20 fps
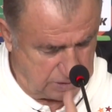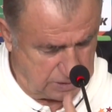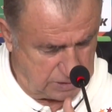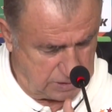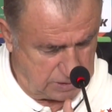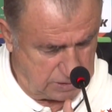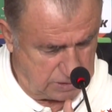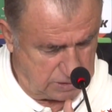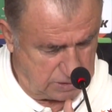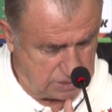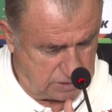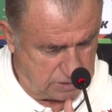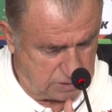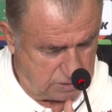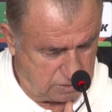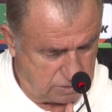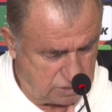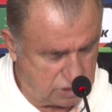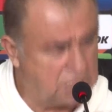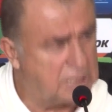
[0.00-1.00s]
e,
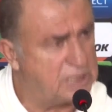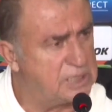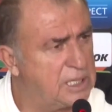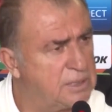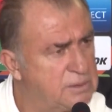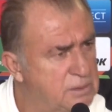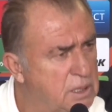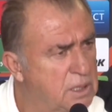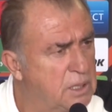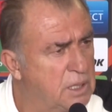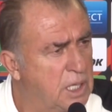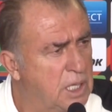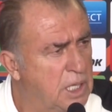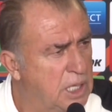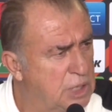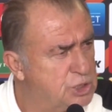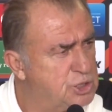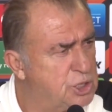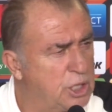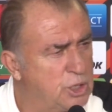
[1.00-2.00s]
zaten
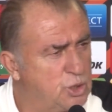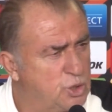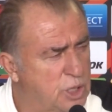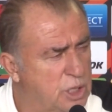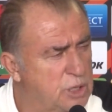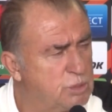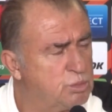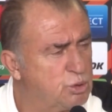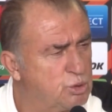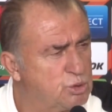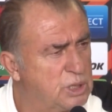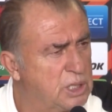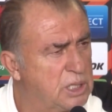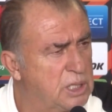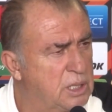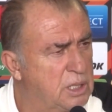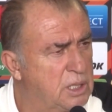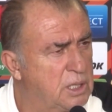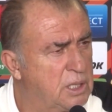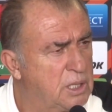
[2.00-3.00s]
aşağı yukarı
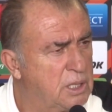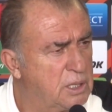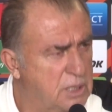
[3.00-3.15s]
burada